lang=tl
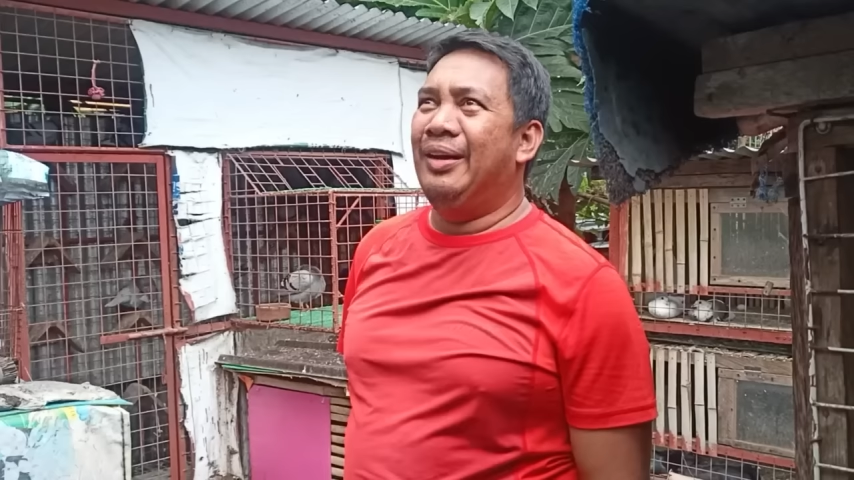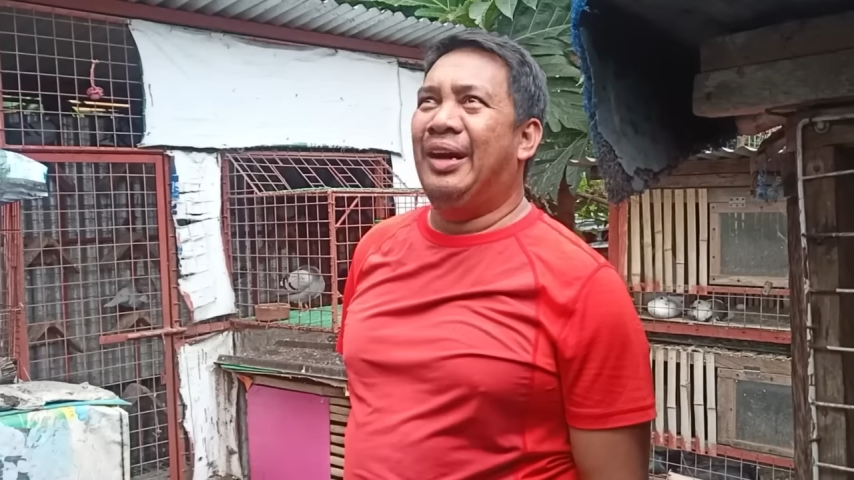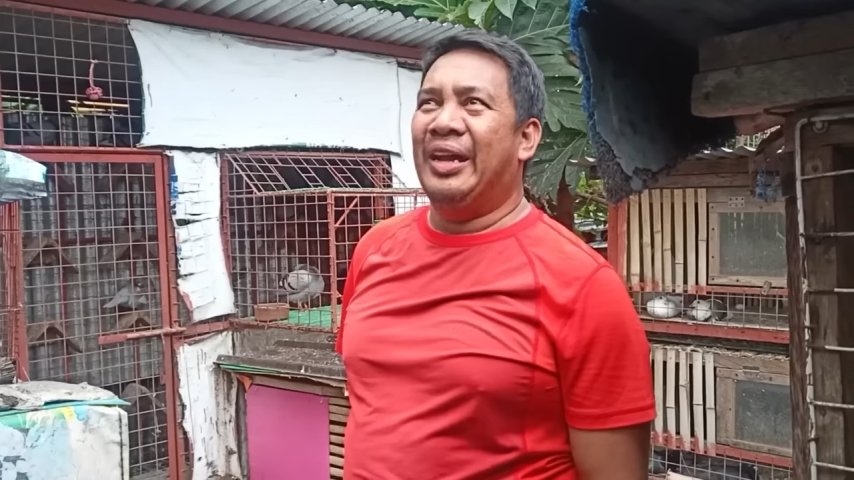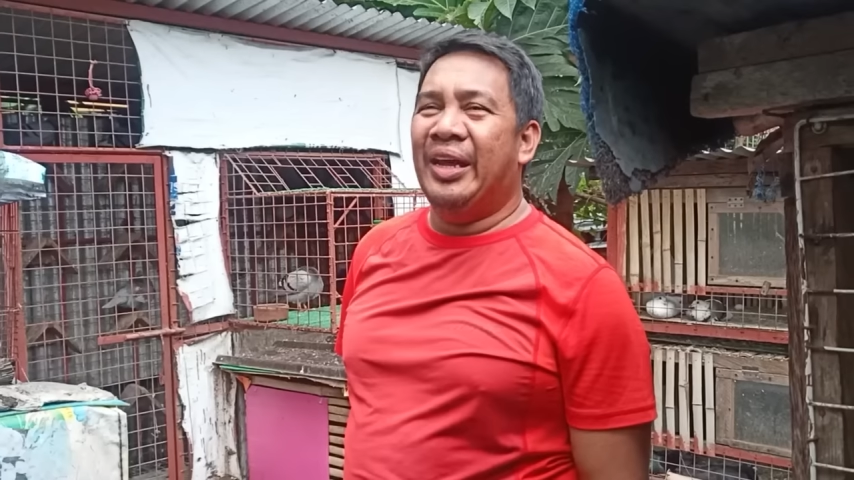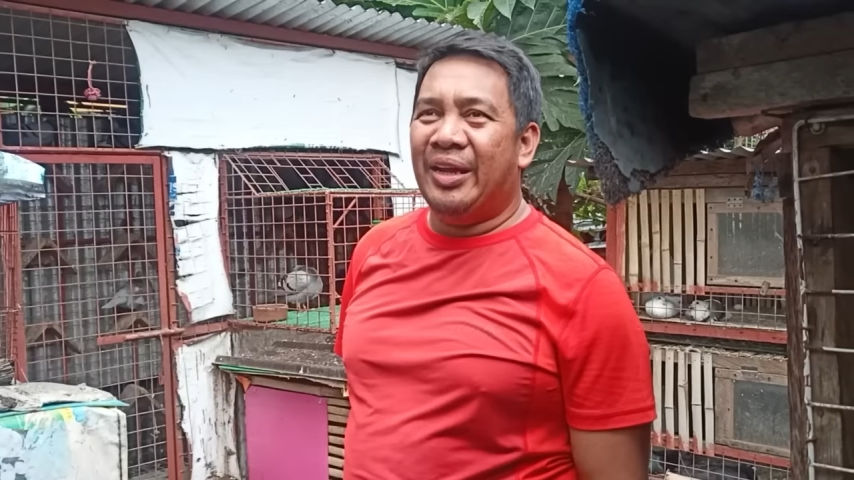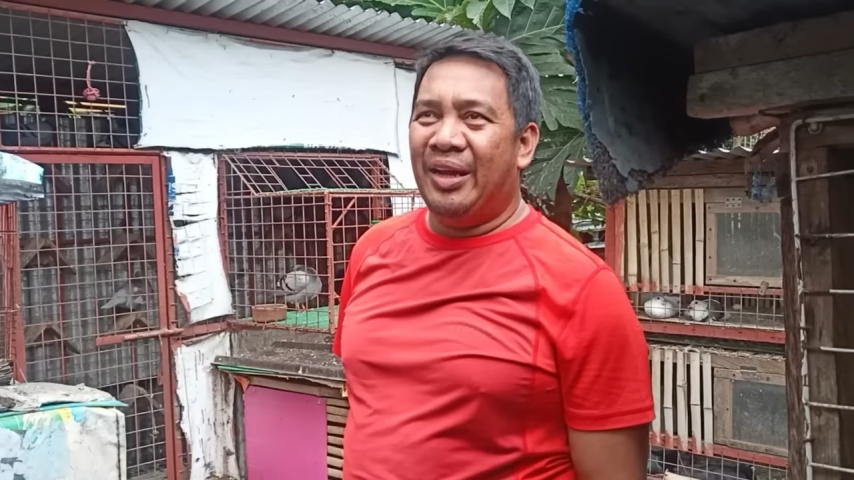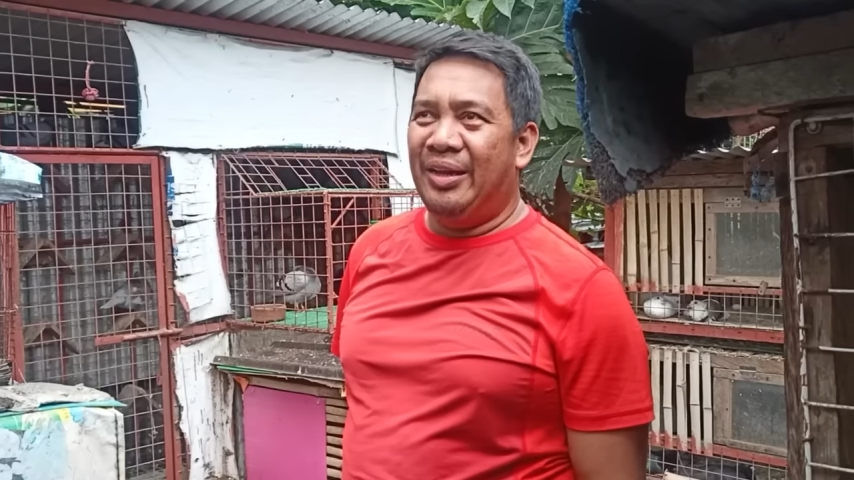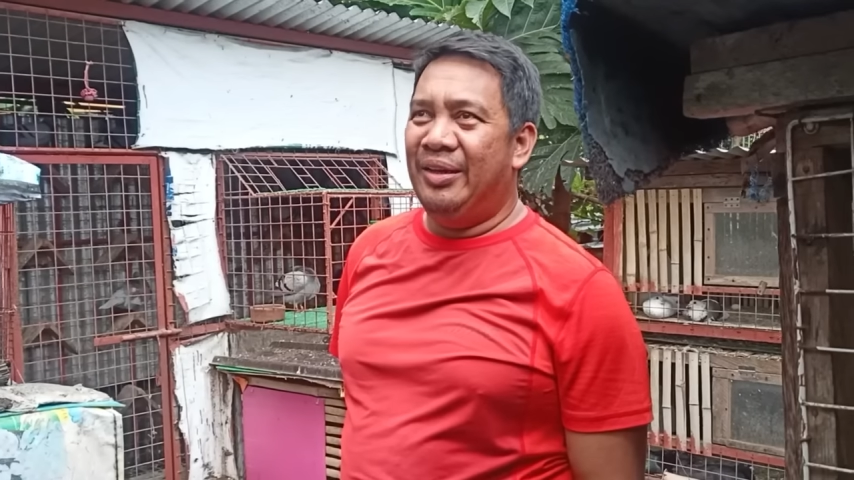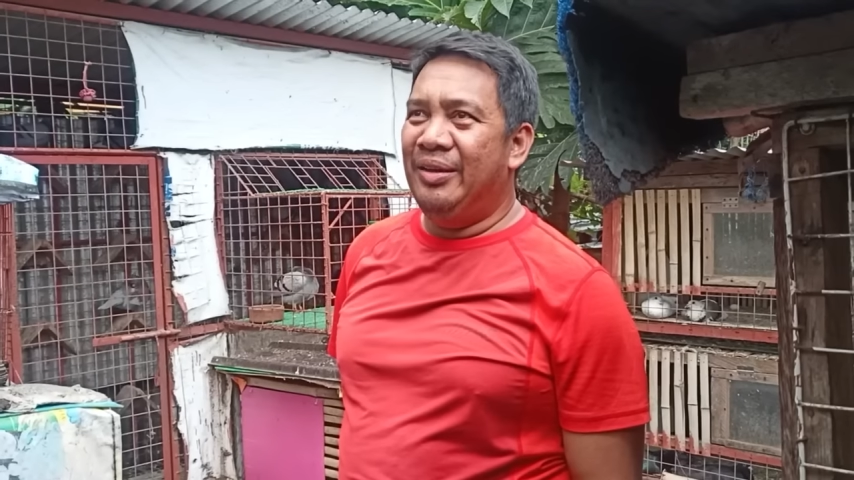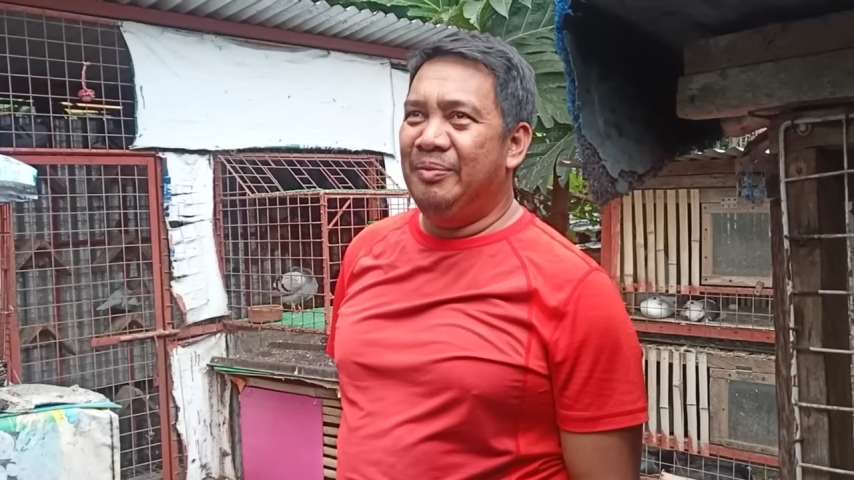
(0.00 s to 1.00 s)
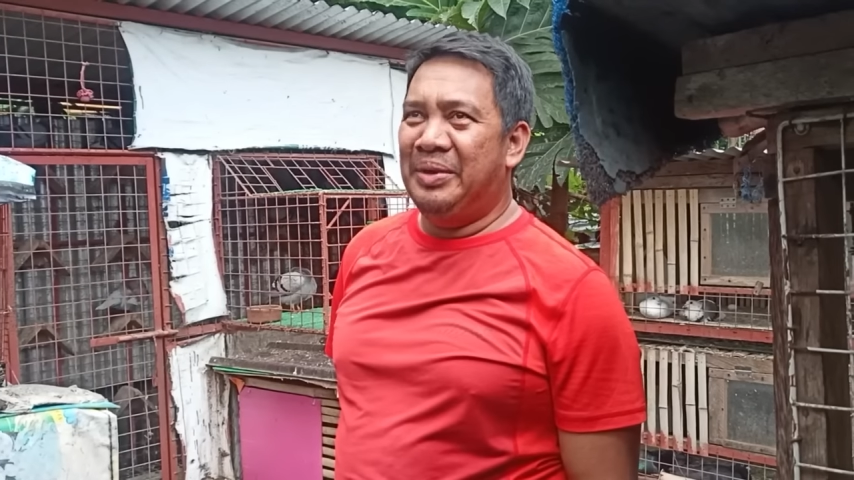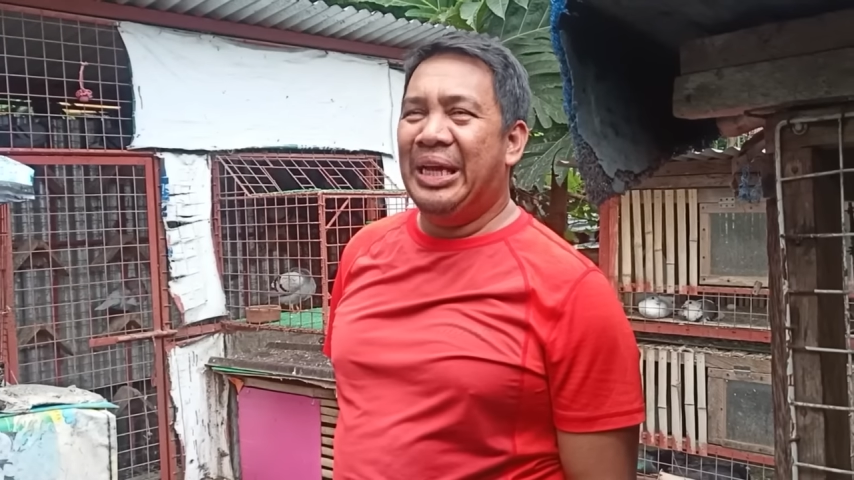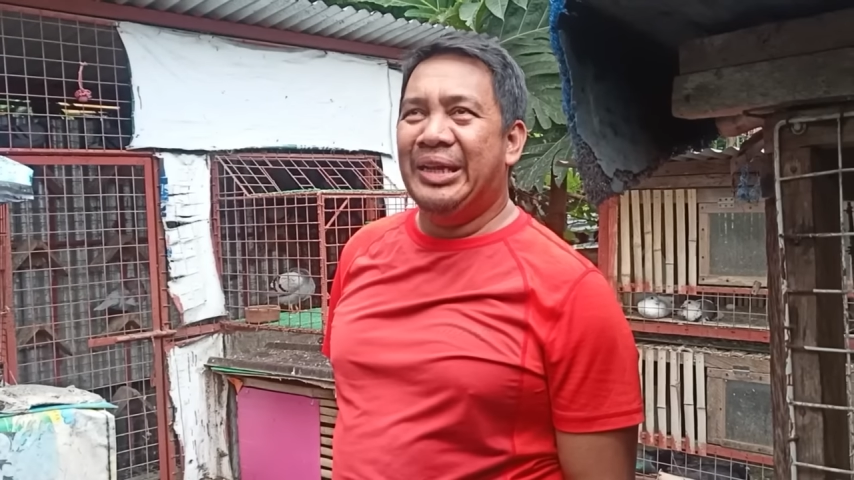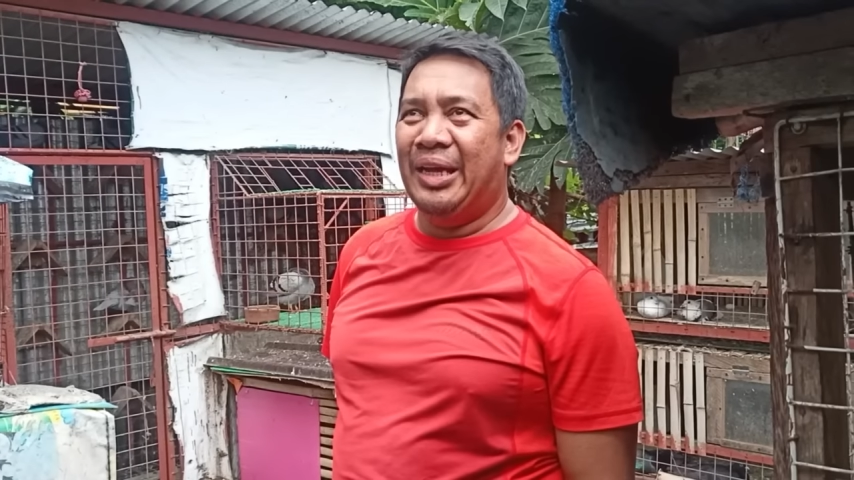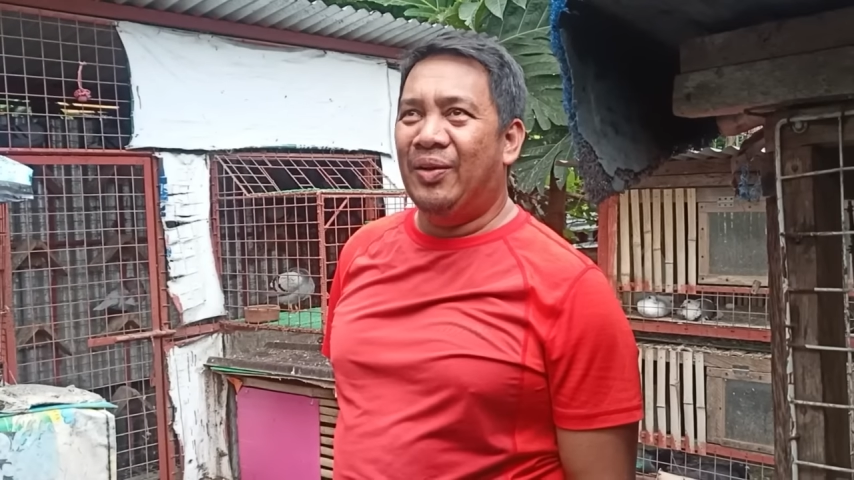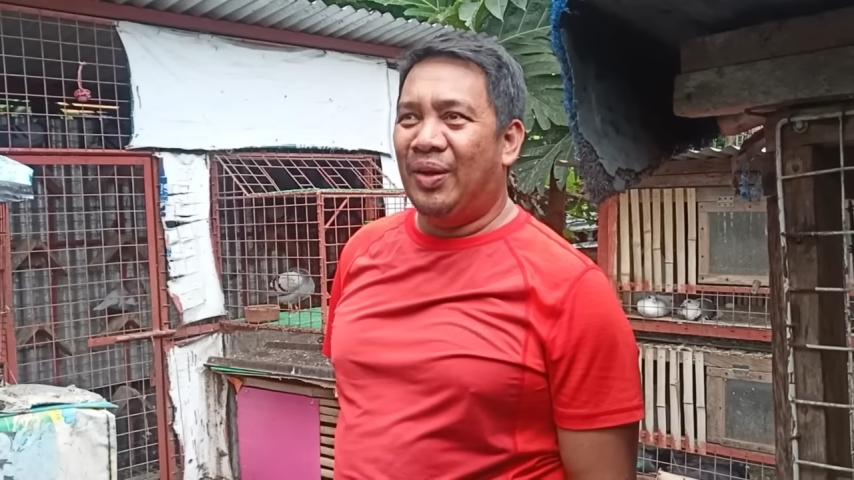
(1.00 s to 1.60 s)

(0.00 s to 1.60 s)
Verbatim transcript: karera ay mananalo